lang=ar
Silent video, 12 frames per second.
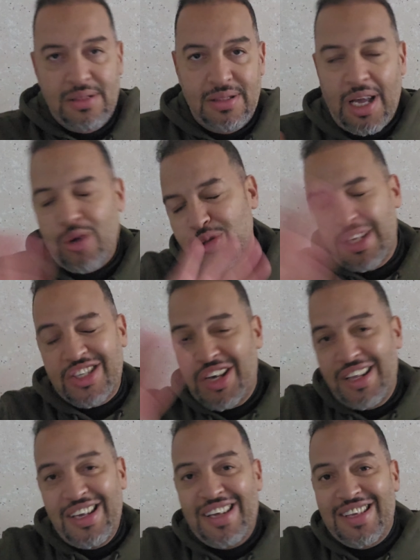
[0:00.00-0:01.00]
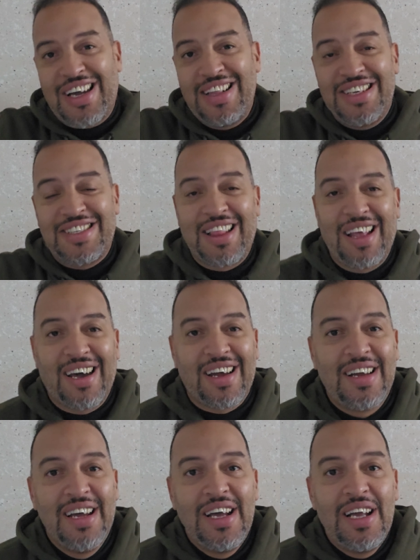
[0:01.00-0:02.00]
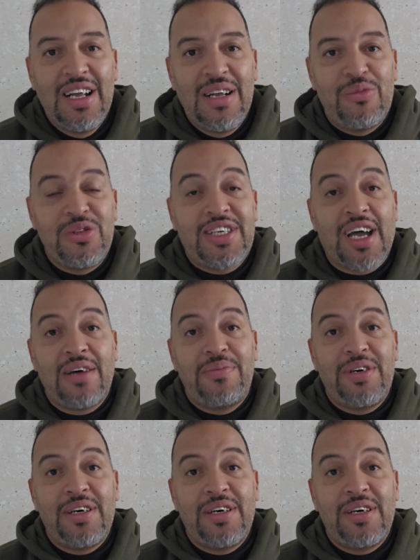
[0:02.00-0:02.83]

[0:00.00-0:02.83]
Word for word: نعاود نرجع لهذا خليها حتى الاخر منتخب